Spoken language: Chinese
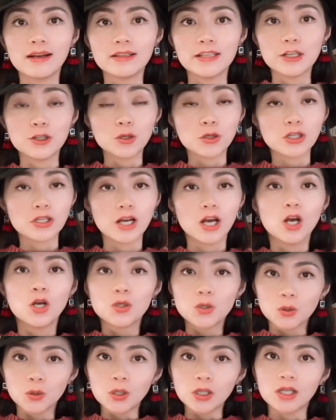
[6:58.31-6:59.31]
也就是
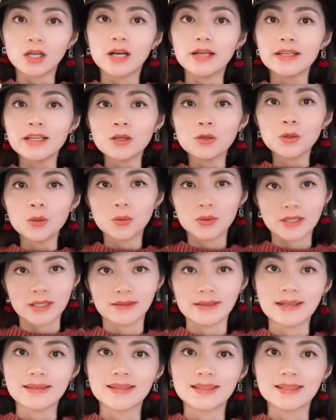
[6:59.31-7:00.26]
如何应用这个单